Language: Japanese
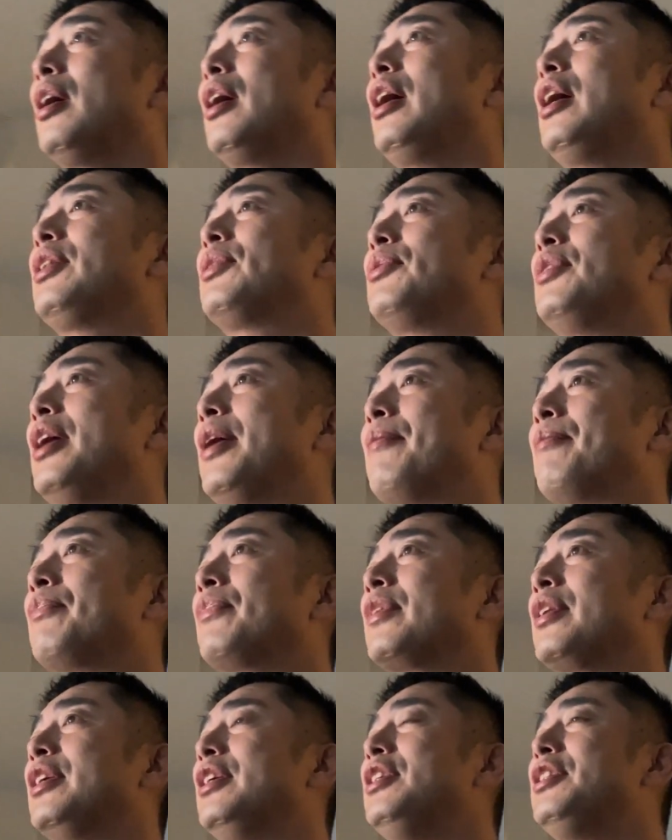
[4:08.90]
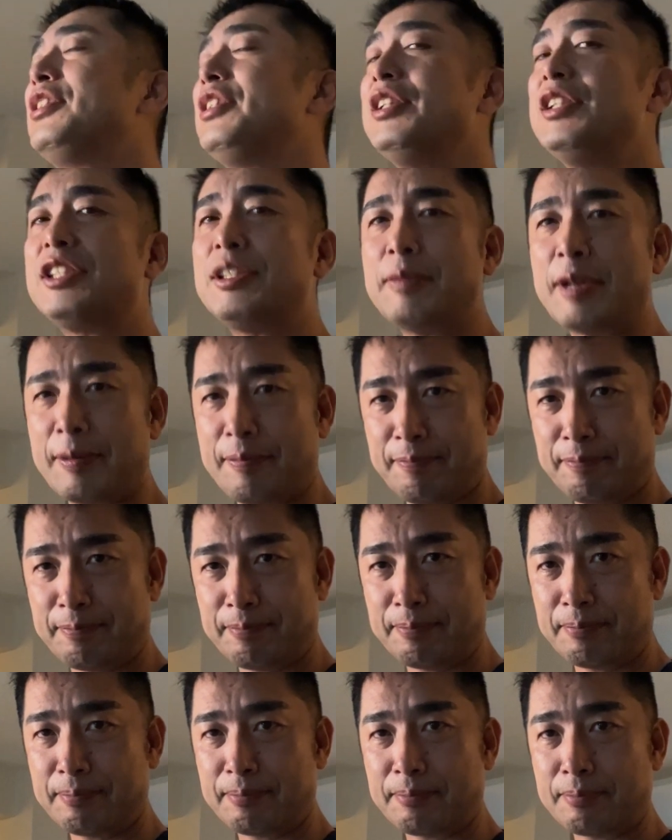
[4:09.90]
えっとね1日目
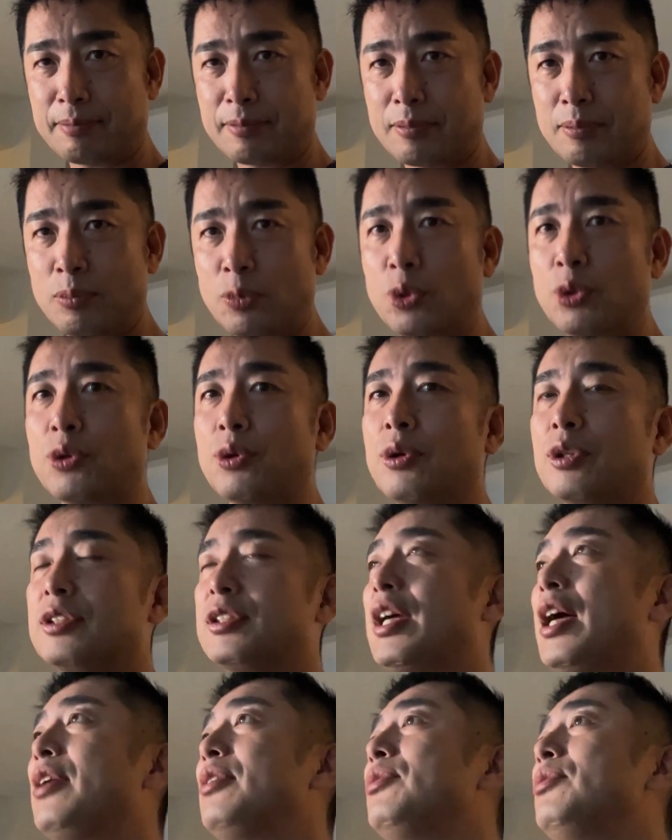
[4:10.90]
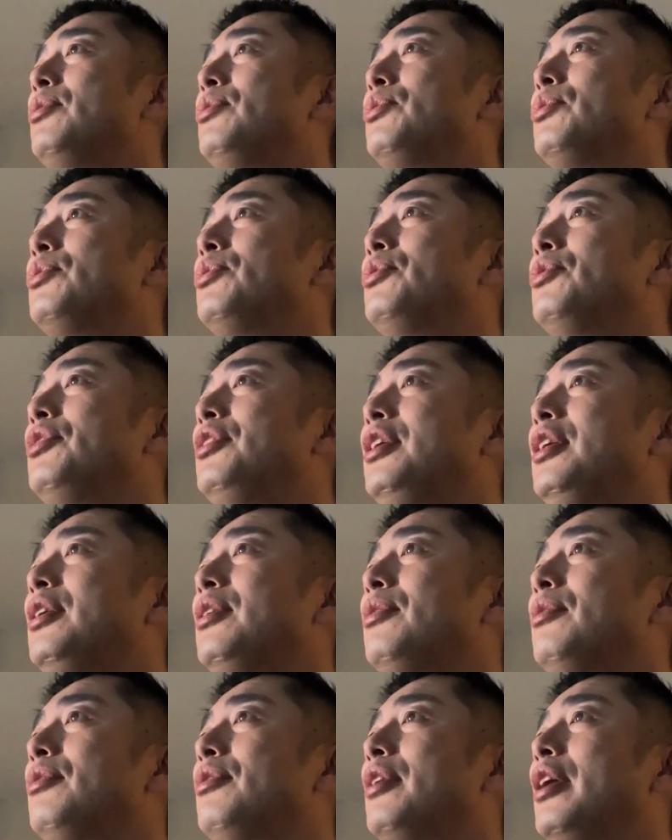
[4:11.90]
もう30
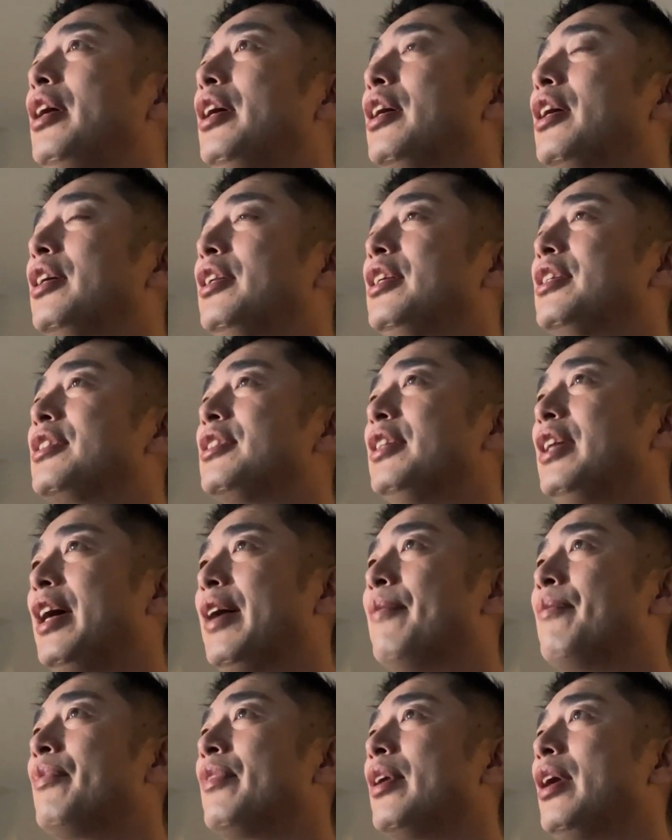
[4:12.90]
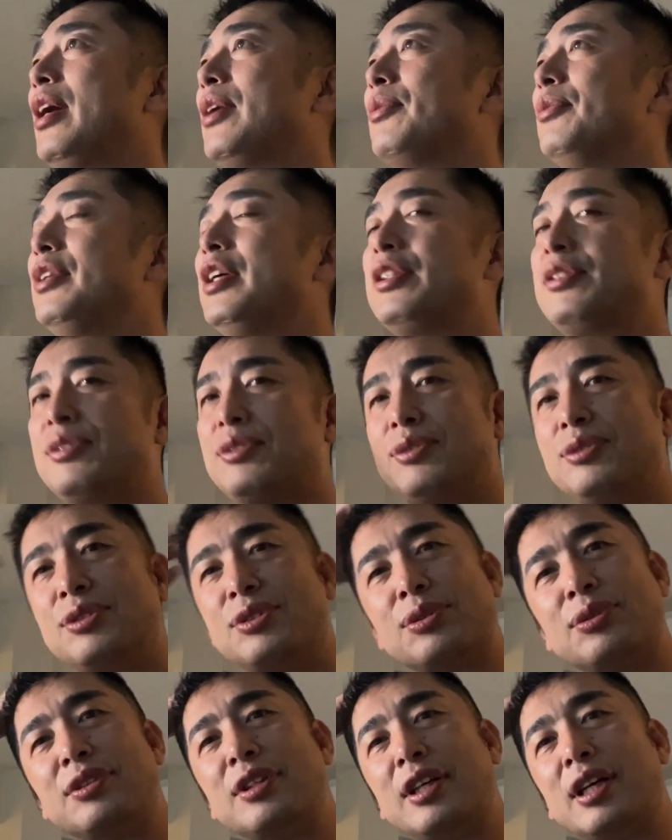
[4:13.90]
人ぐらいがですねあの熱中
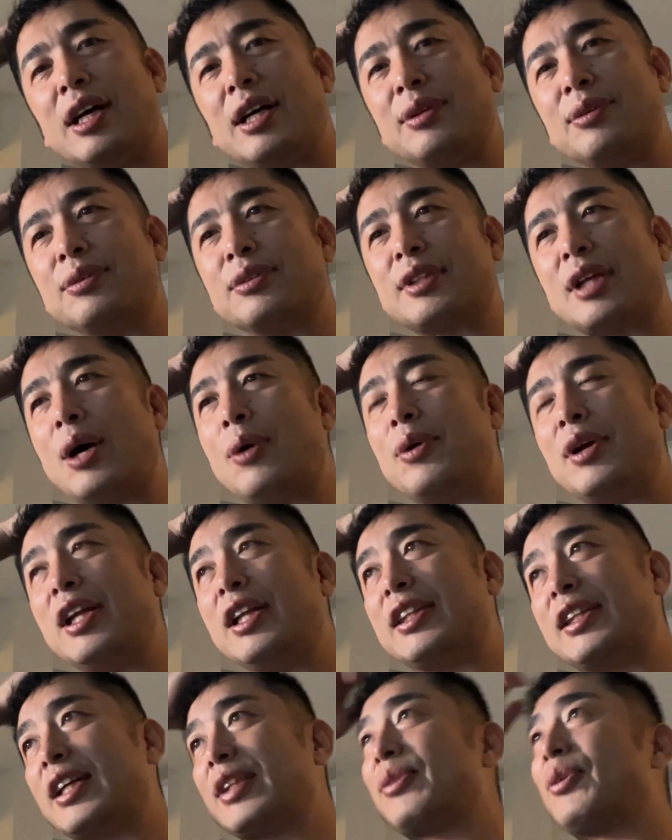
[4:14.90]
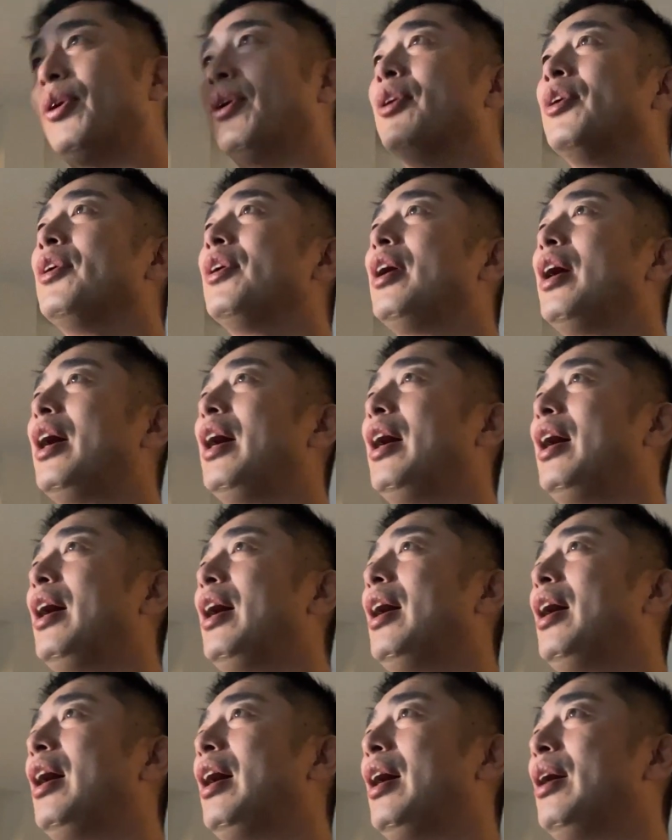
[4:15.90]
症であの倒れたと、
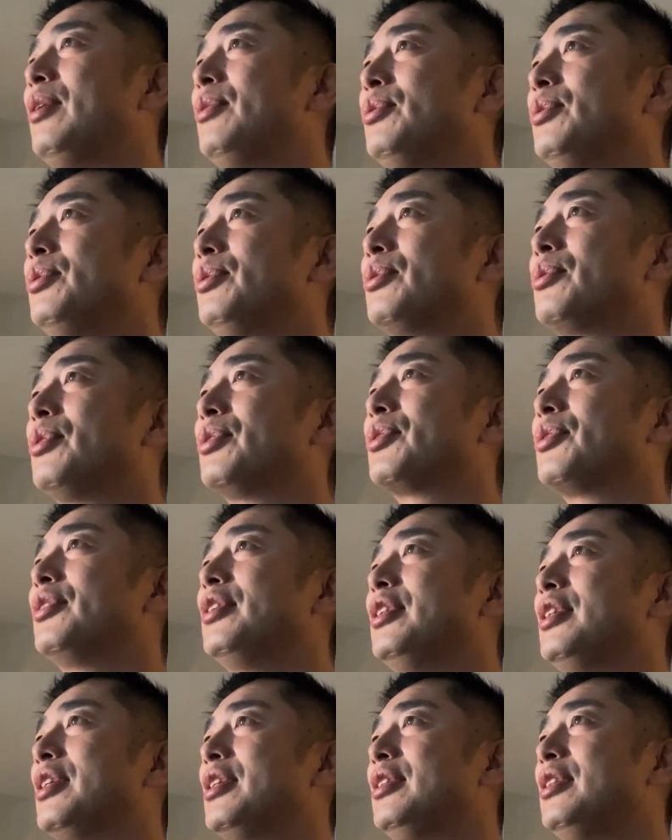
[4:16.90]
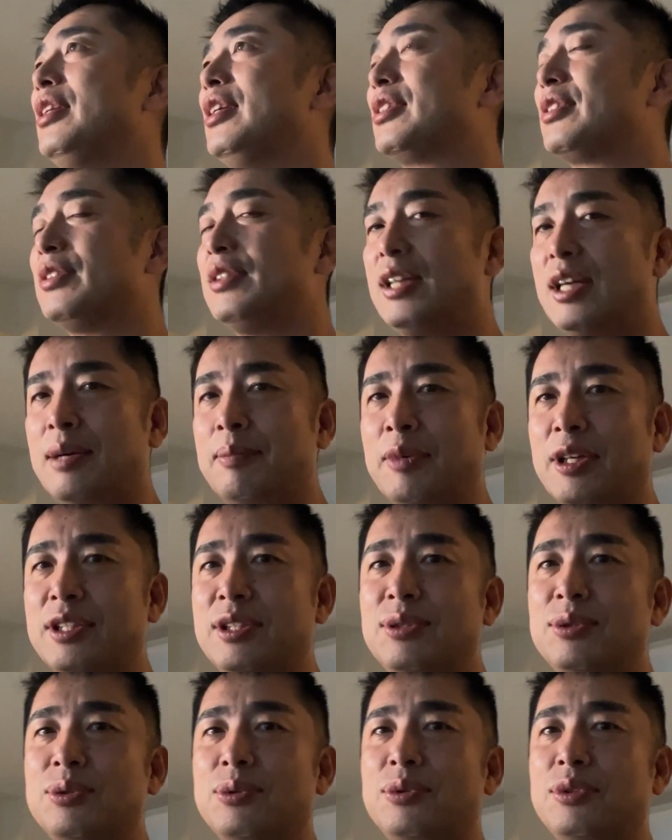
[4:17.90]
えいうことでですね、まあ、
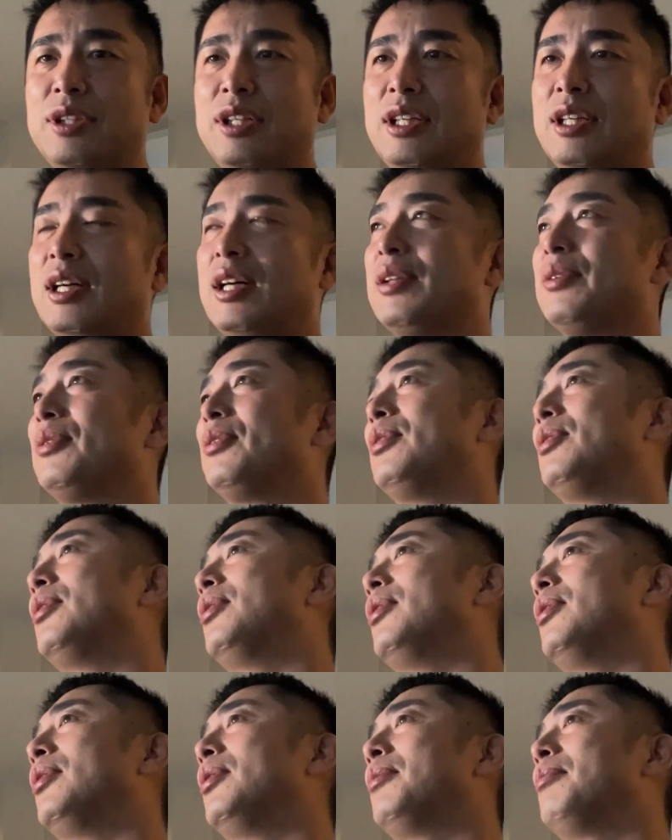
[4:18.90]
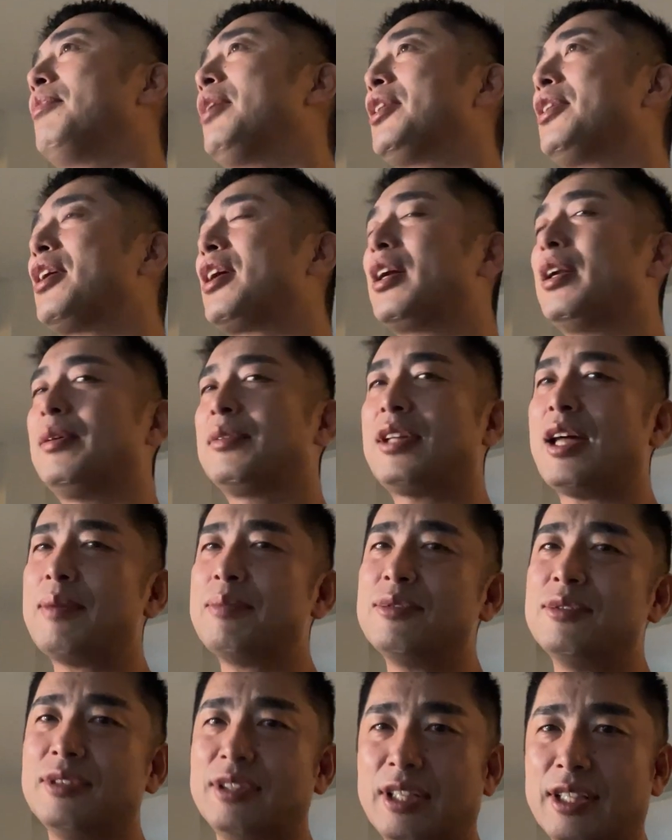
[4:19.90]
非常にあの、まあ、だから多
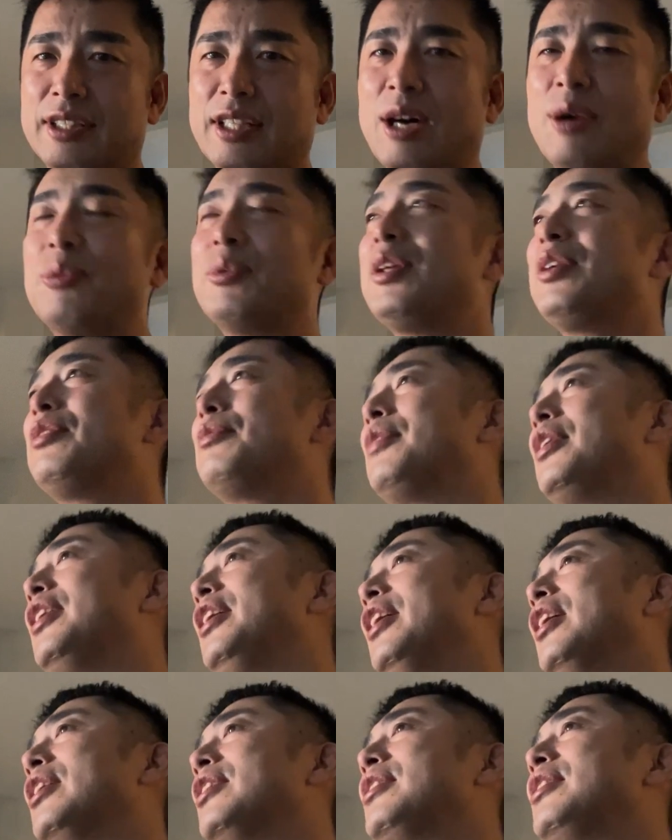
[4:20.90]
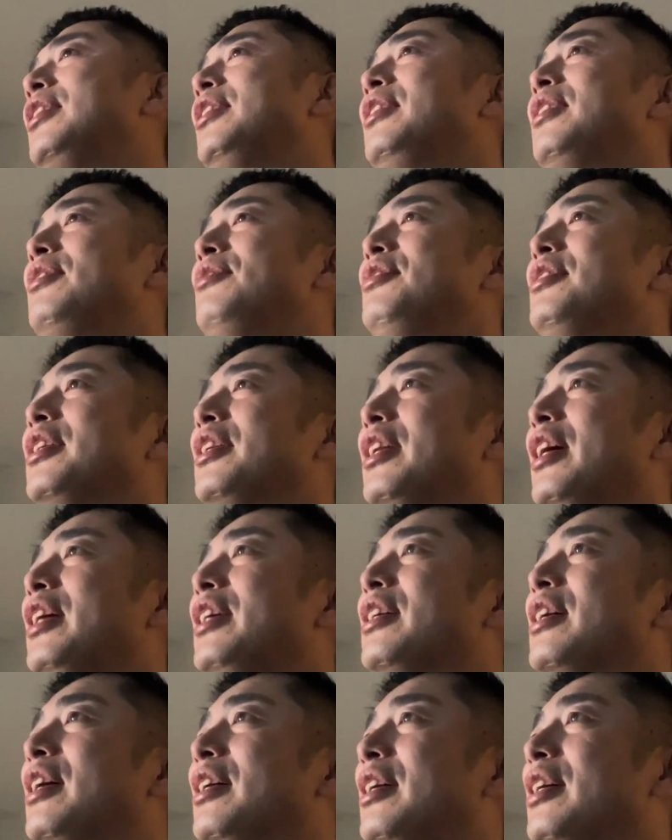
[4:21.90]
分ね倒れるまでやらされてるんじゃな
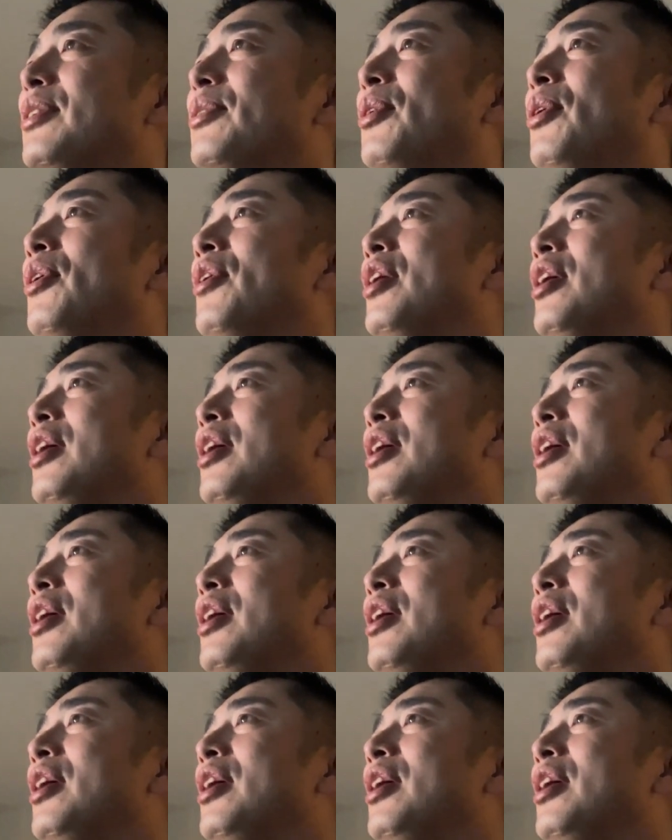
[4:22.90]
いかなと、